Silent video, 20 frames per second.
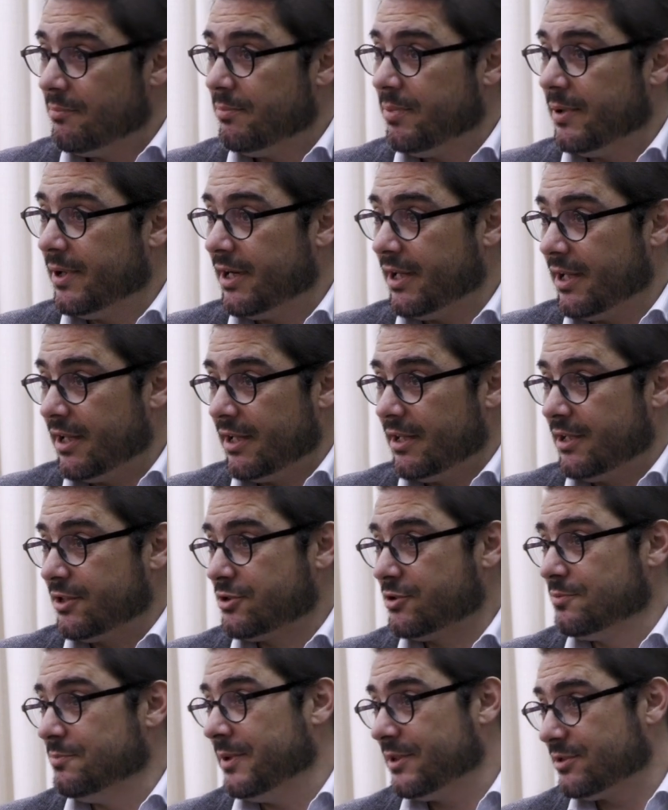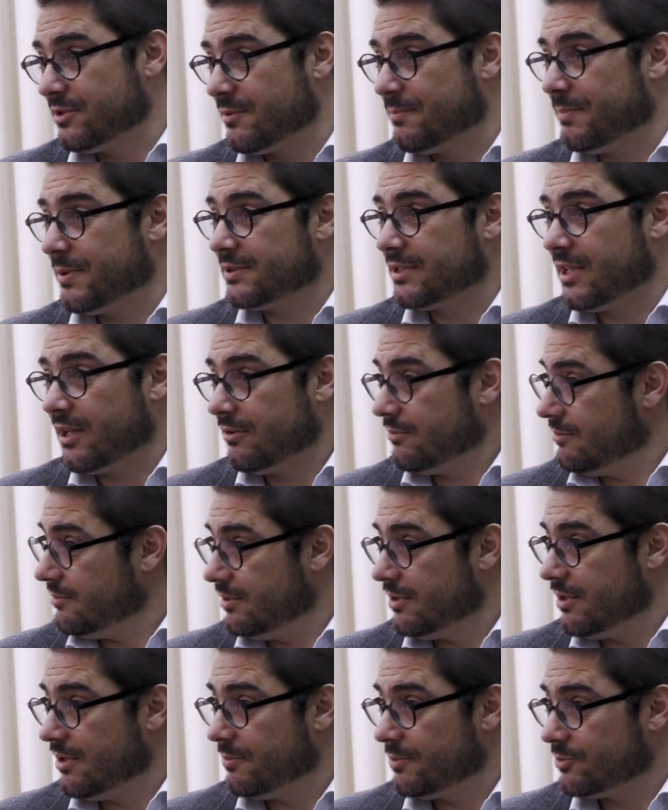para estes meses que passaram,
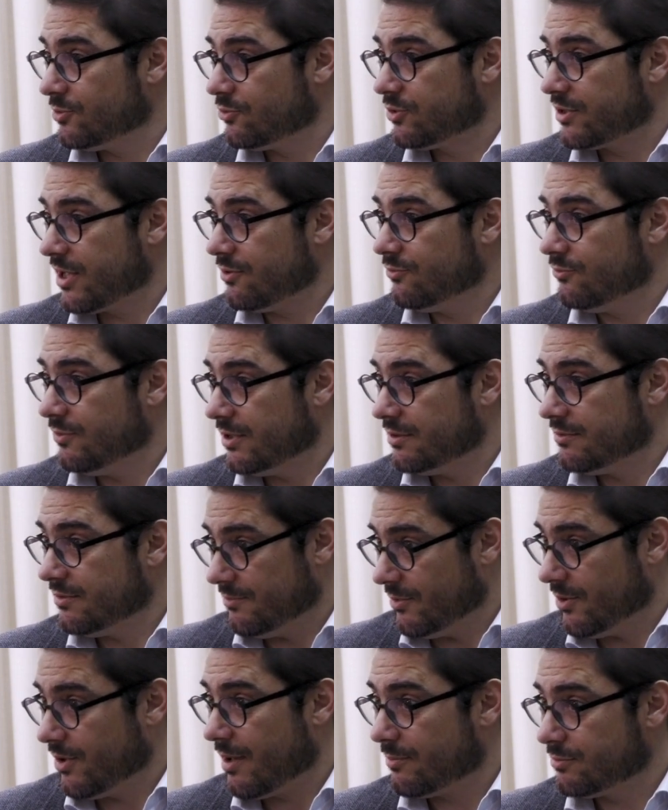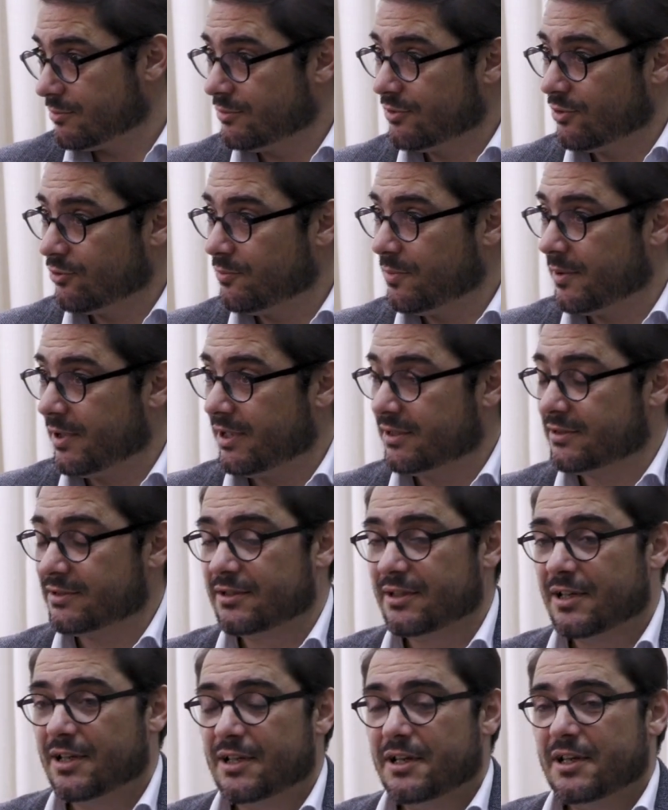ainda não passou sequer um ano, de maioria absoluta do PS.
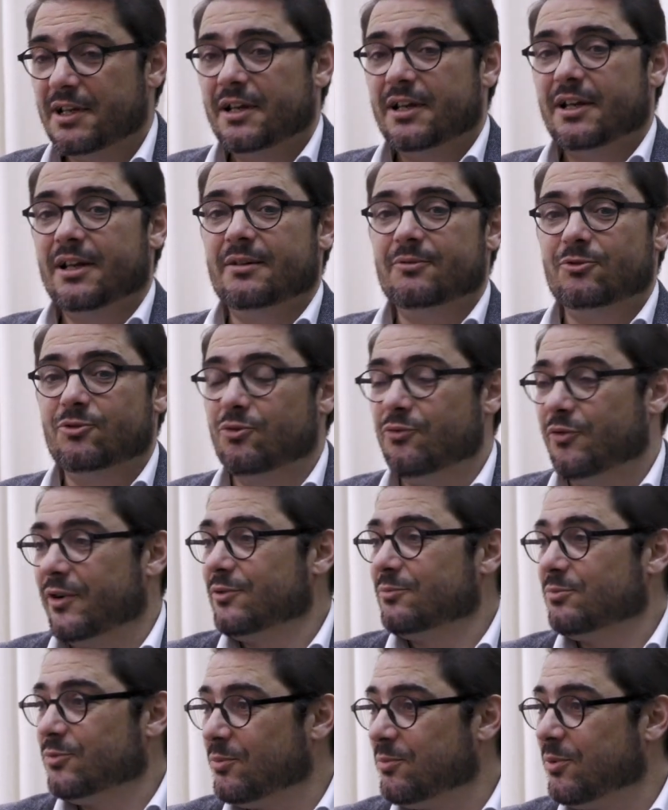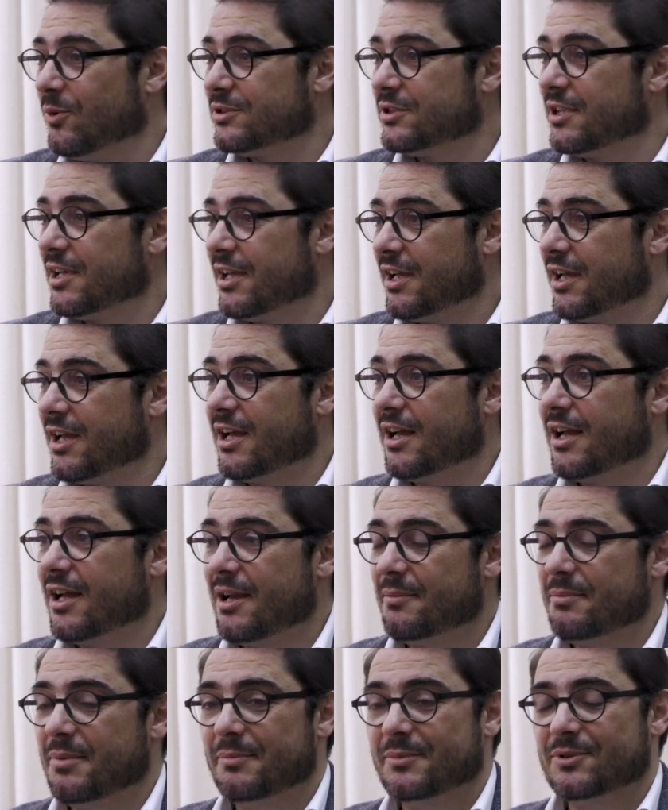Eh, o governo tomou posse há,
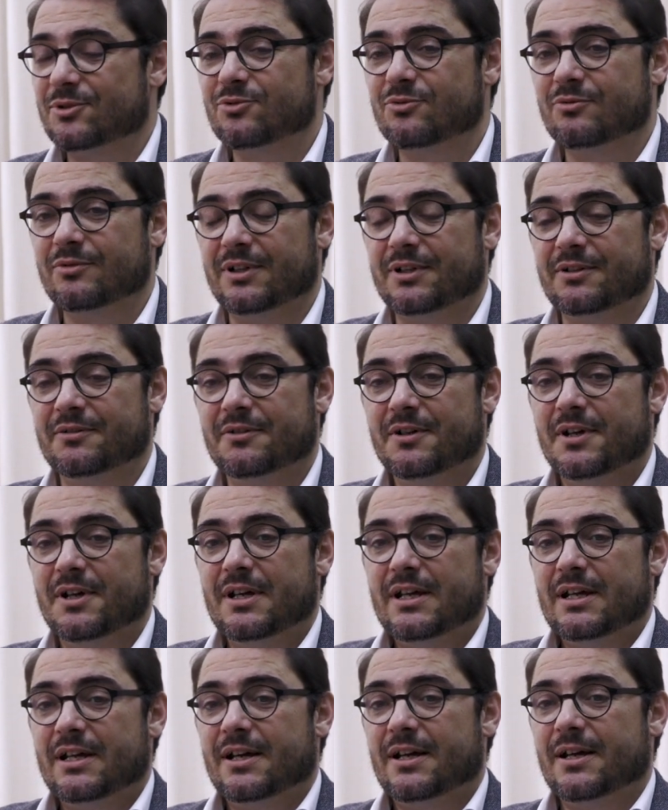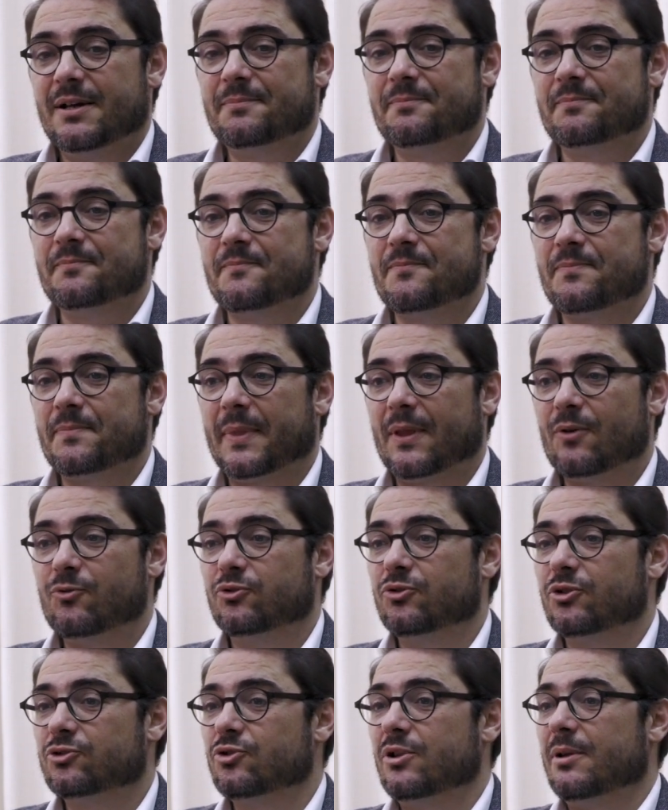há bem menos de um ano. Um, ehm,
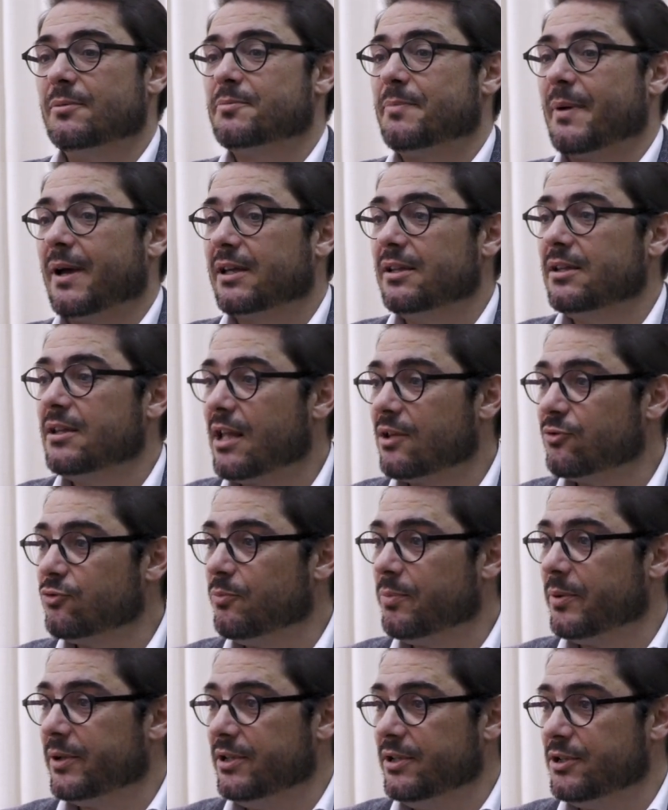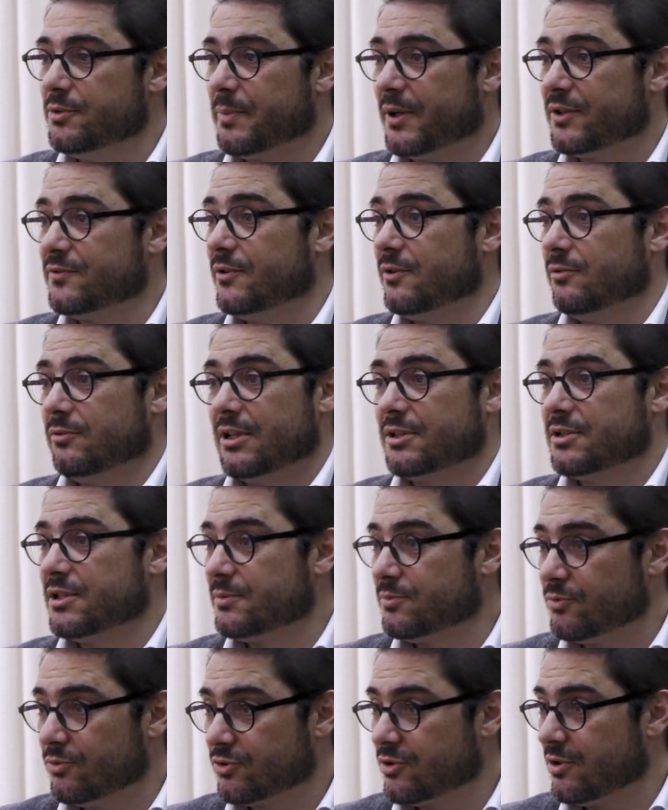quando nós olhamos para a realidade do país, para as dificuldades que
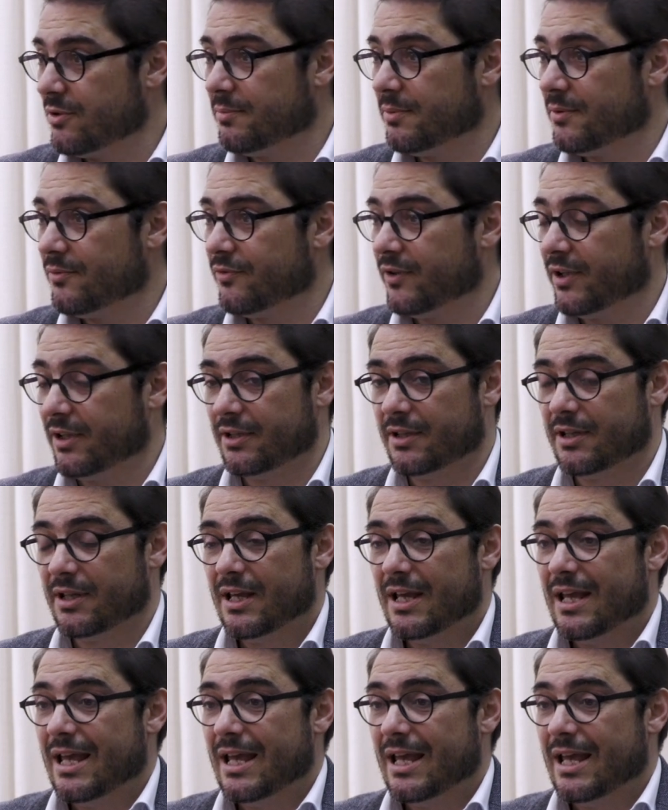as pessoas têm pela frente,